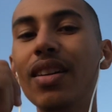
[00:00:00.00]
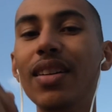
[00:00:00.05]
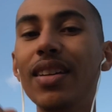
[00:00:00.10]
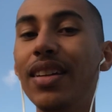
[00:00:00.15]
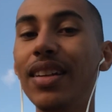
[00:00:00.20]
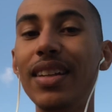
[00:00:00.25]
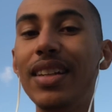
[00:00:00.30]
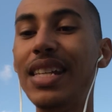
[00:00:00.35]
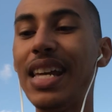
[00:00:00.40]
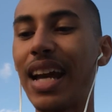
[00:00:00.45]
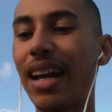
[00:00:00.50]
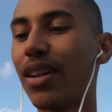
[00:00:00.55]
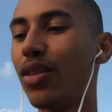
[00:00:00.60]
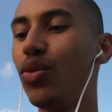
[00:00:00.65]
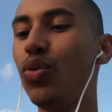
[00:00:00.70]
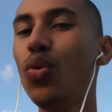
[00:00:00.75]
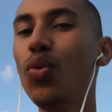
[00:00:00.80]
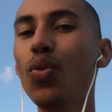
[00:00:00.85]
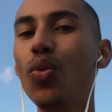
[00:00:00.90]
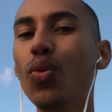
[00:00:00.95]
il n'y a que
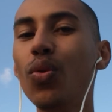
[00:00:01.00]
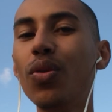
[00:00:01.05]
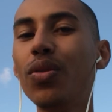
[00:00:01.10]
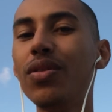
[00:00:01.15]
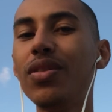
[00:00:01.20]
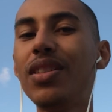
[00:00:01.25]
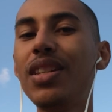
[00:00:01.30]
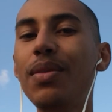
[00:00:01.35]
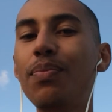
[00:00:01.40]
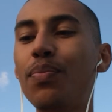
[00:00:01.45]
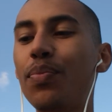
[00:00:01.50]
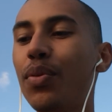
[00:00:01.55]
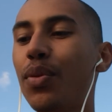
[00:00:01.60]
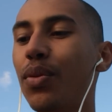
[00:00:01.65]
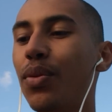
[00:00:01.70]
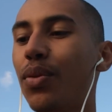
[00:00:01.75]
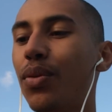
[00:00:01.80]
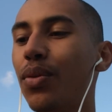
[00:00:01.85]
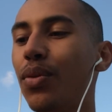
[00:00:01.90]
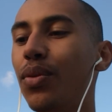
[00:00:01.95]
deux types
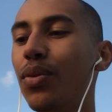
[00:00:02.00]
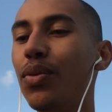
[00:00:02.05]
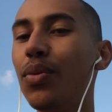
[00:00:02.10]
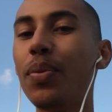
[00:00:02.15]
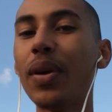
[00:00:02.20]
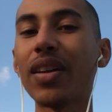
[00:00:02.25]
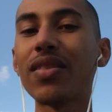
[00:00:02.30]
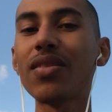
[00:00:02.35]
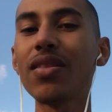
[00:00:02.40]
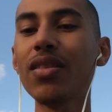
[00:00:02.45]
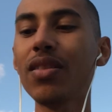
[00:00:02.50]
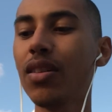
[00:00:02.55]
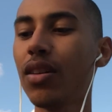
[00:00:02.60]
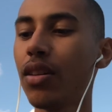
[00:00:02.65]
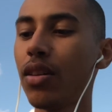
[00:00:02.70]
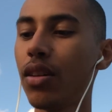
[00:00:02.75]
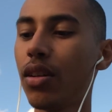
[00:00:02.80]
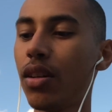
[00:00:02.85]
euh, de personnes.